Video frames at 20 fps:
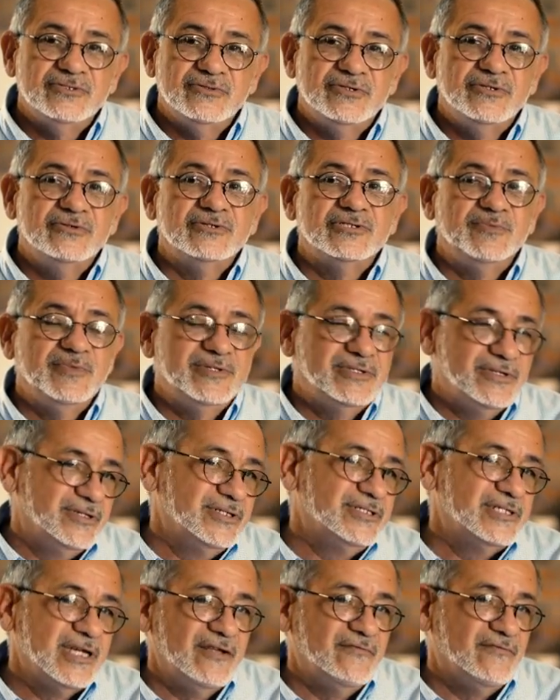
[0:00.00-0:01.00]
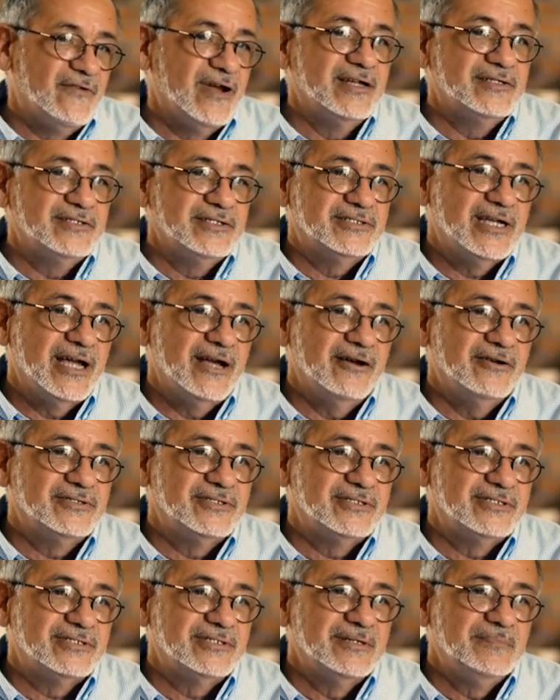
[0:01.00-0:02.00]
nicht negativ, höre
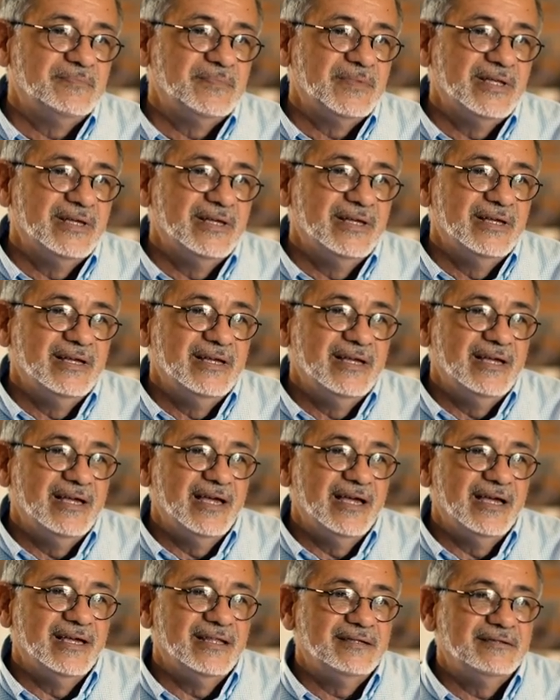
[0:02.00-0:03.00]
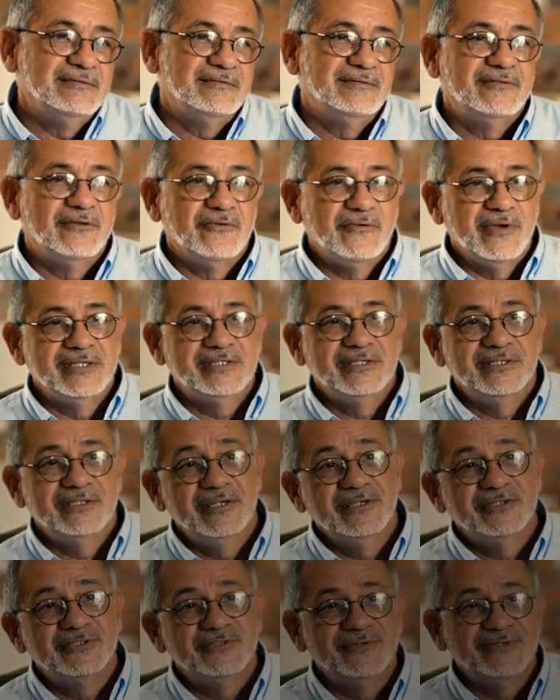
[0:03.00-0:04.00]
nicht auf die Welt.
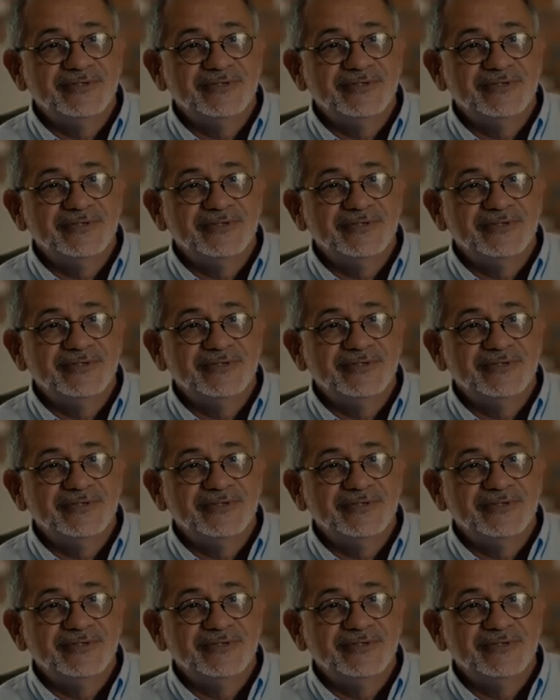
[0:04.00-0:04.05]
Pater